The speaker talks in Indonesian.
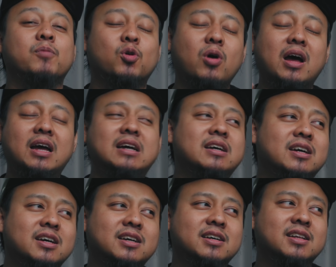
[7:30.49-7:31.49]
gue
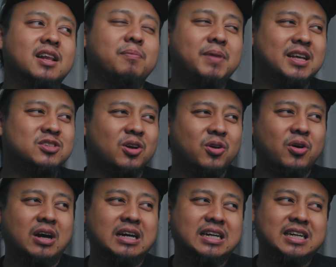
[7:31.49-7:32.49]
uh, lebih
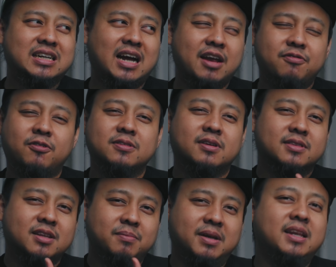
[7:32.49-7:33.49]
condong ke iPhone
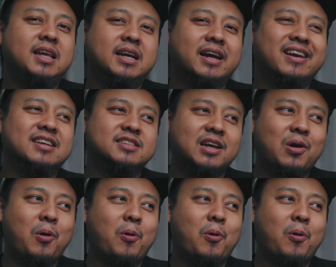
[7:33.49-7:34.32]
13 mini karena secara